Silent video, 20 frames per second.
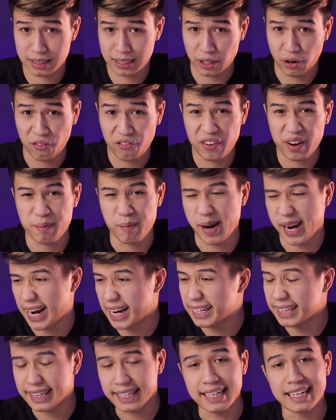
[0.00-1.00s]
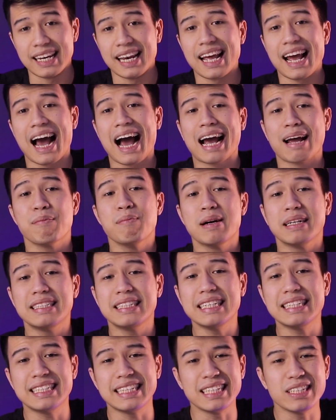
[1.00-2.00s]
sáu phẩy bảy inch, tỷ lệ hai mươi
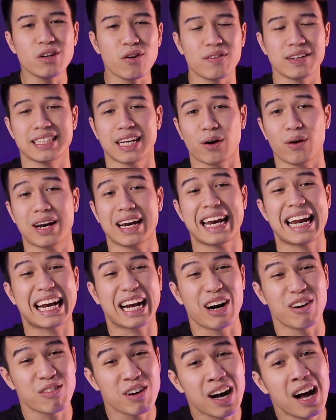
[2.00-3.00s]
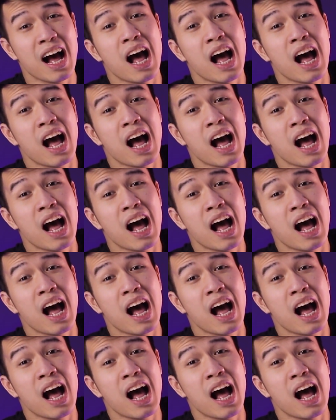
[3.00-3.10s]
chia chín độ và giải Quad H D cộng.